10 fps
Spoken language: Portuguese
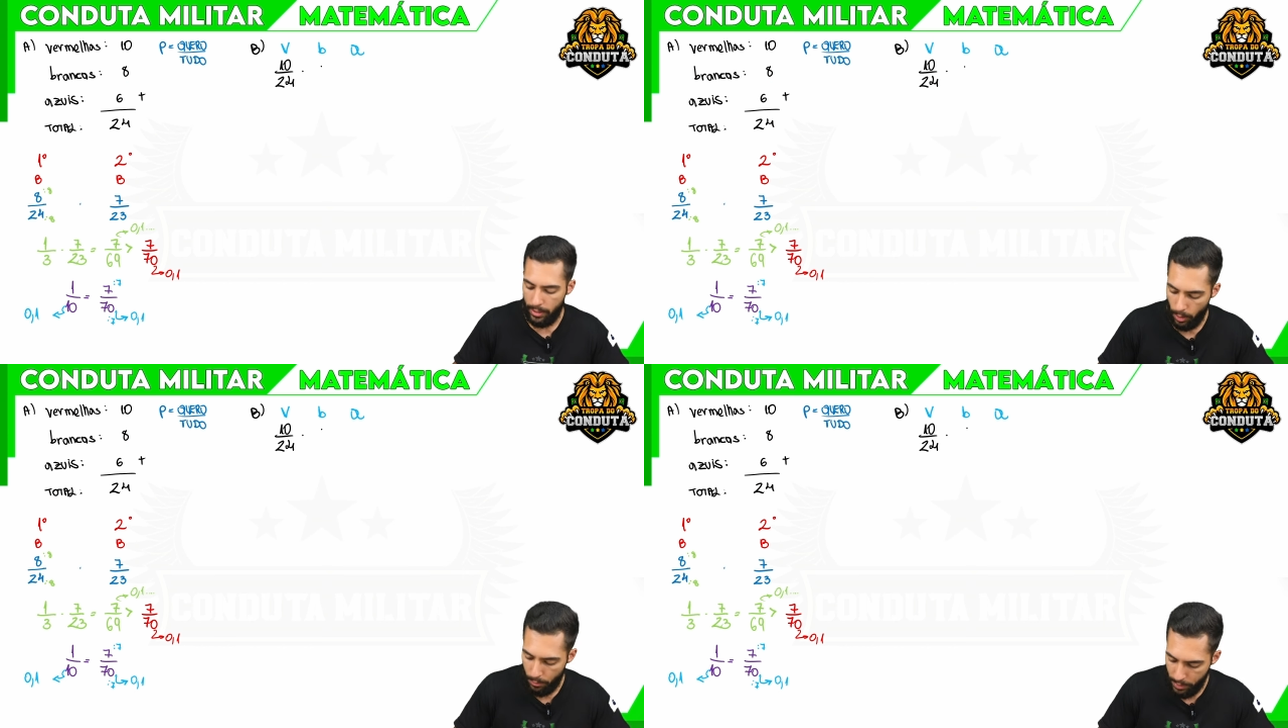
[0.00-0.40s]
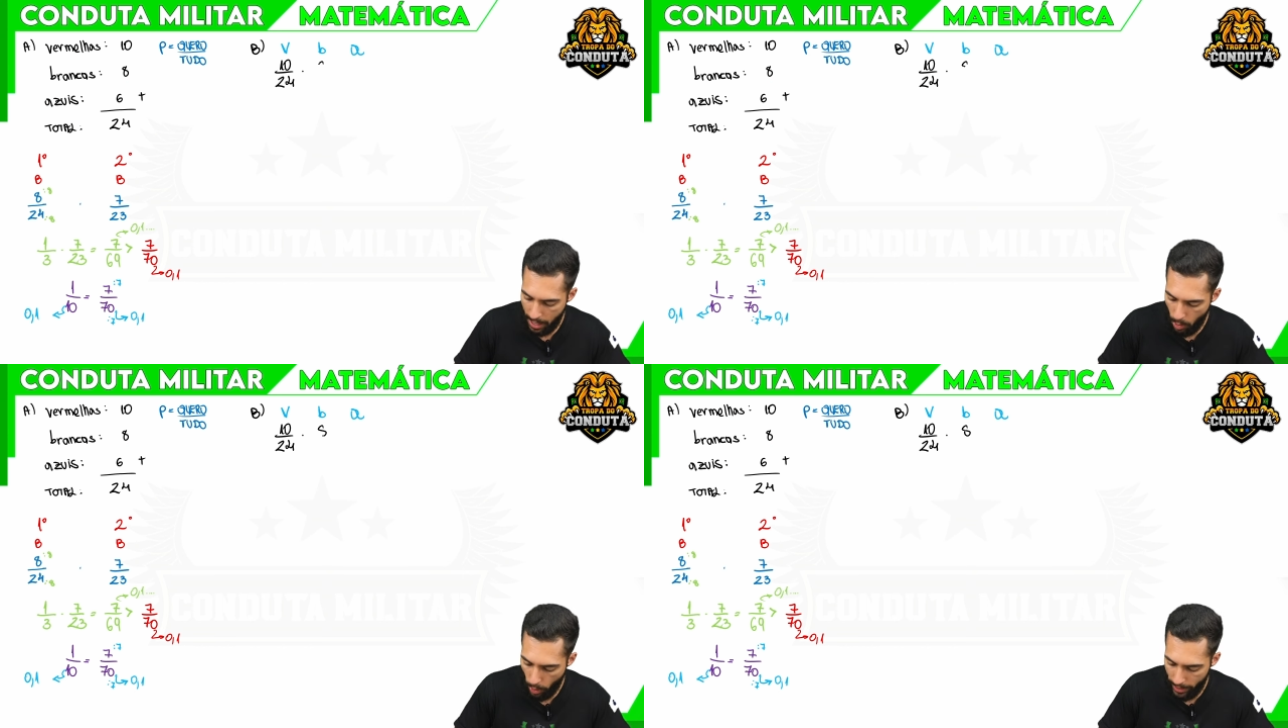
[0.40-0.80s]
Então
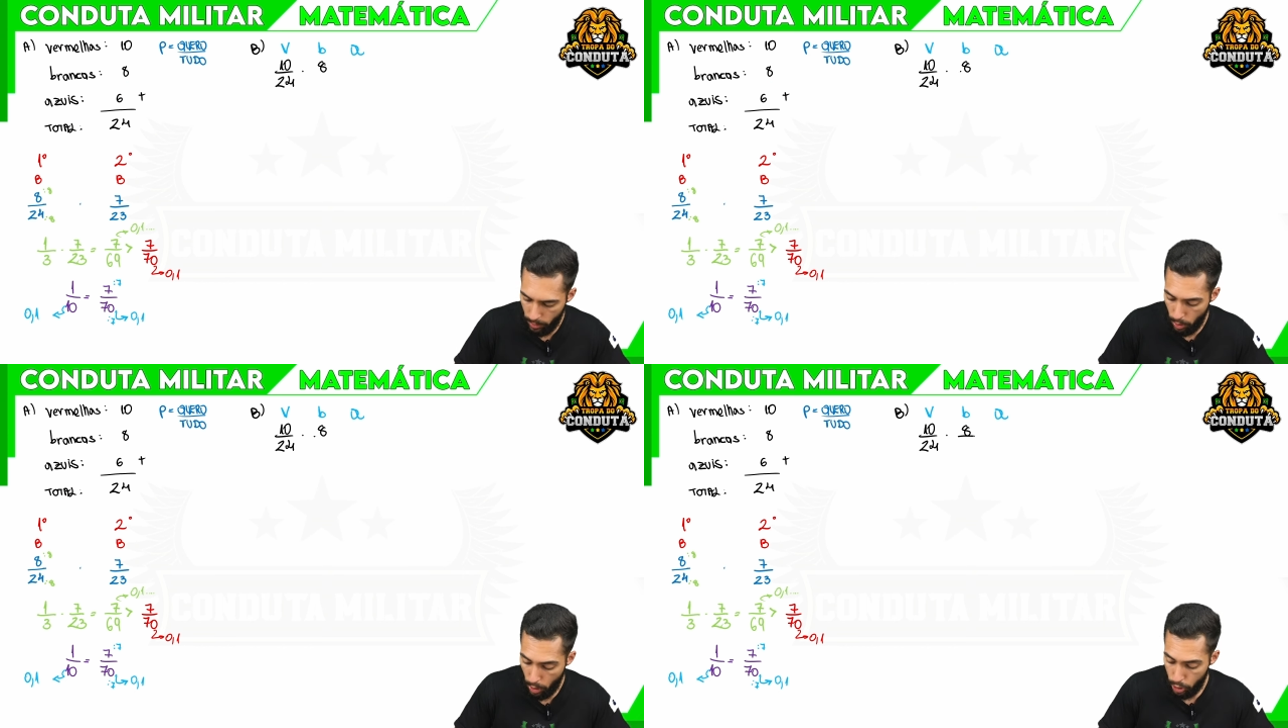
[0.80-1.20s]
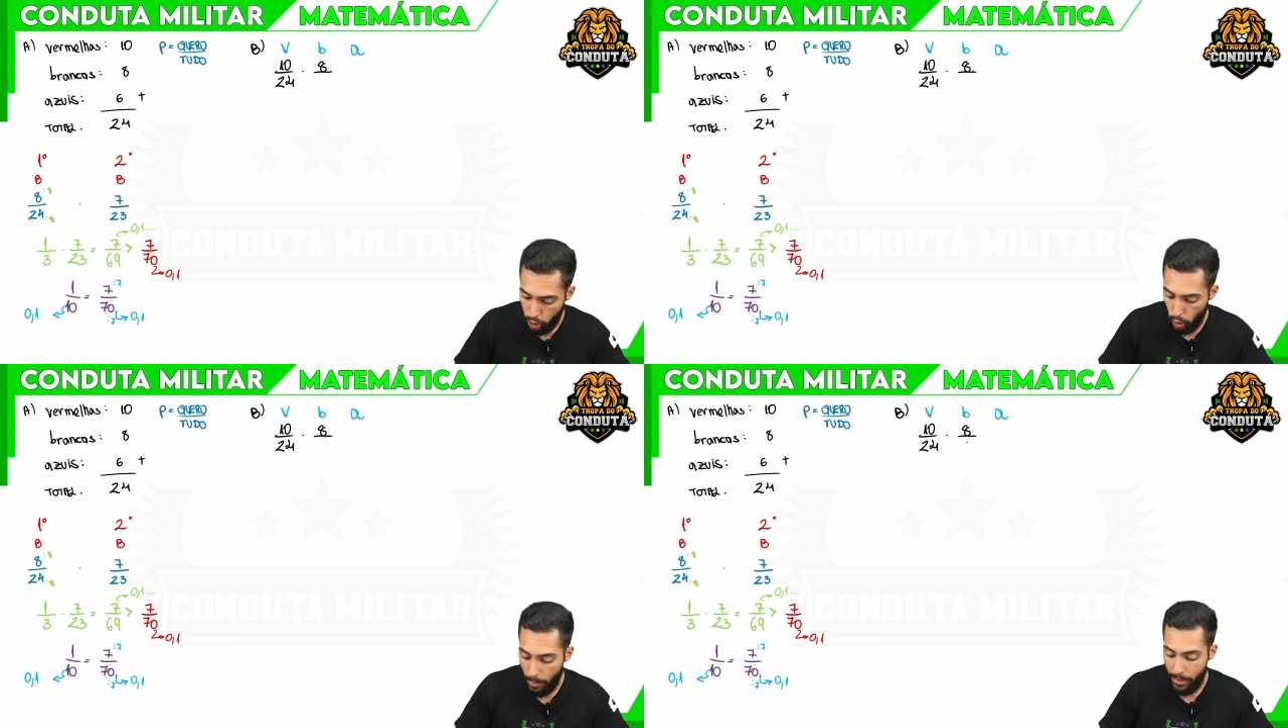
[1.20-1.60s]
fica 8
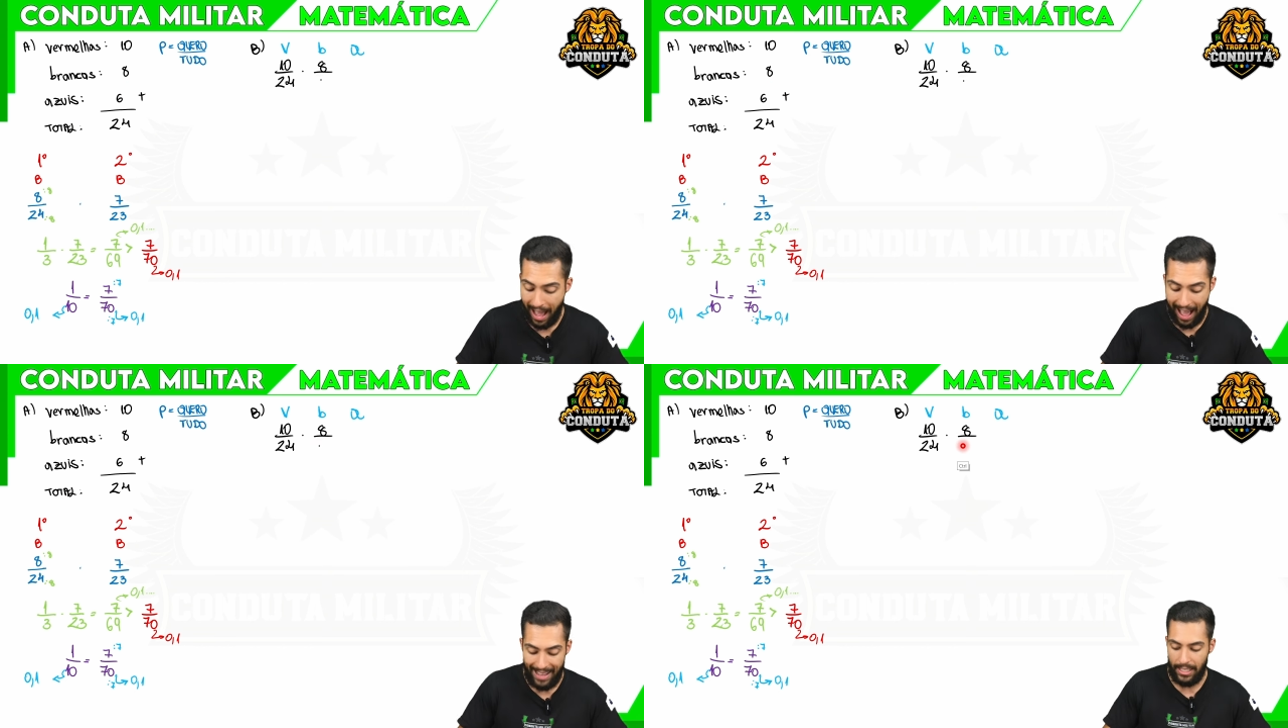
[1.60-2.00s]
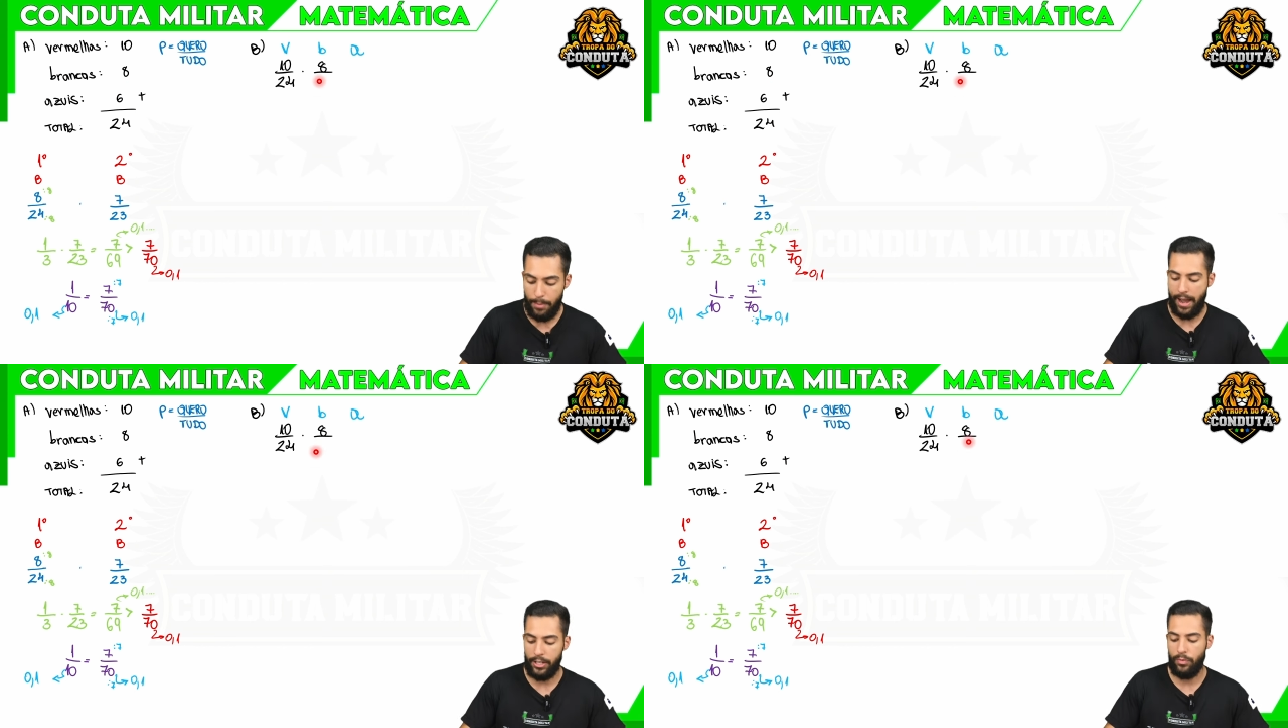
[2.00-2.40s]
sobre
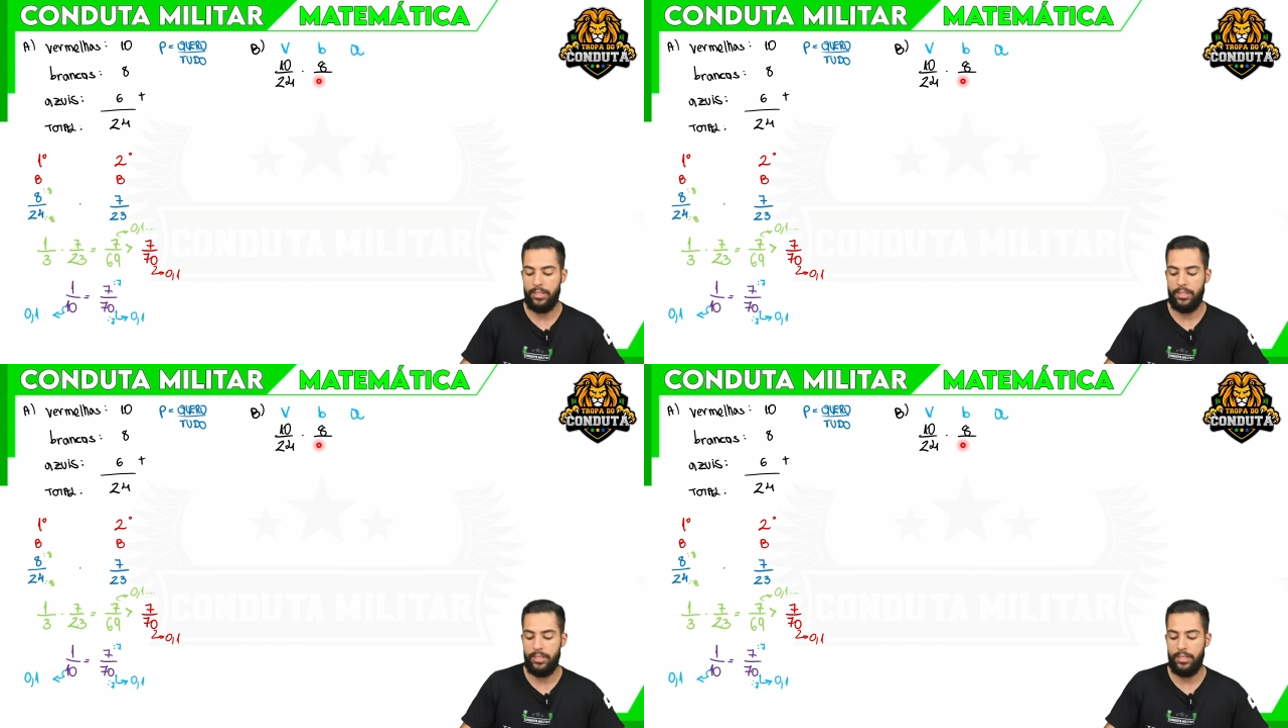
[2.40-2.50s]
aqui embaixo